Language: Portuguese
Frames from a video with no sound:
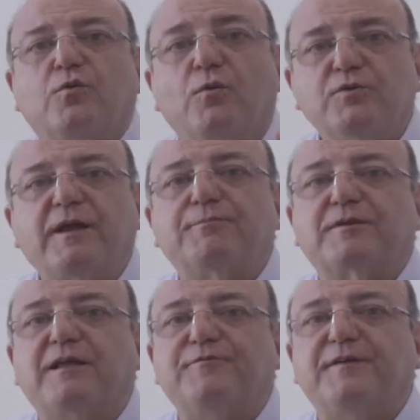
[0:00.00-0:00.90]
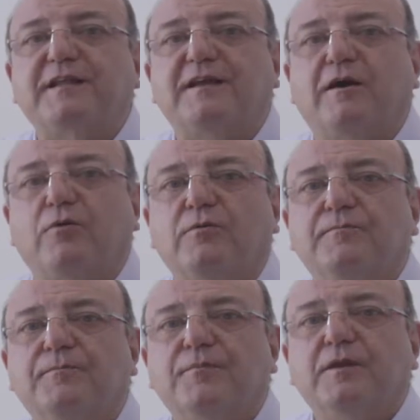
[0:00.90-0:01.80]
Como deputado federal,
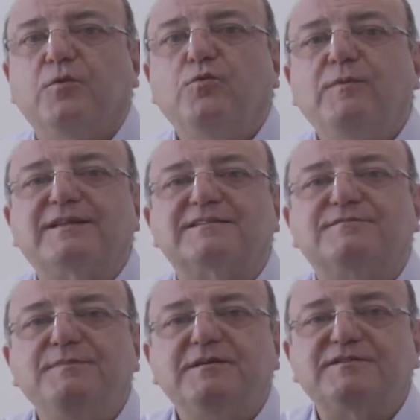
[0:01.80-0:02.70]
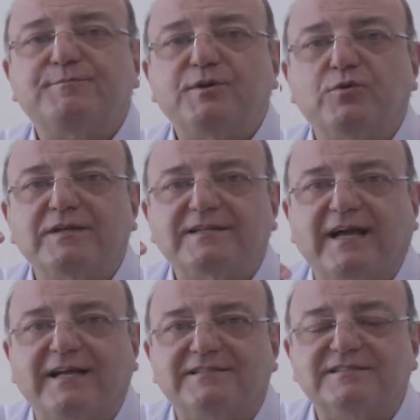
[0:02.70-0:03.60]
uma das minhas
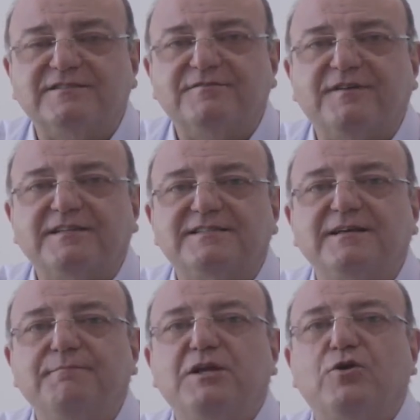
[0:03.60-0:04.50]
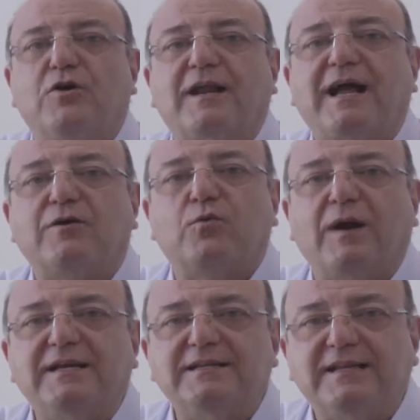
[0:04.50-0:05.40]
prioridades vai ser melhorar a
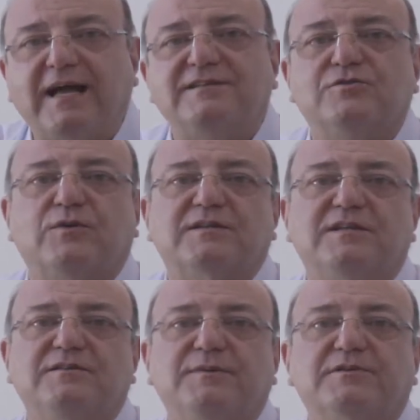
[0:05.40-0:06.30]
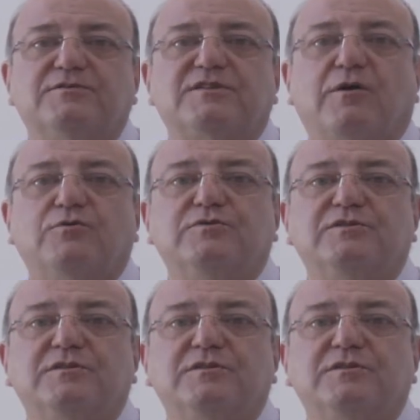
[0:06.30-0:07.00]
qualidade do atendimento de saúde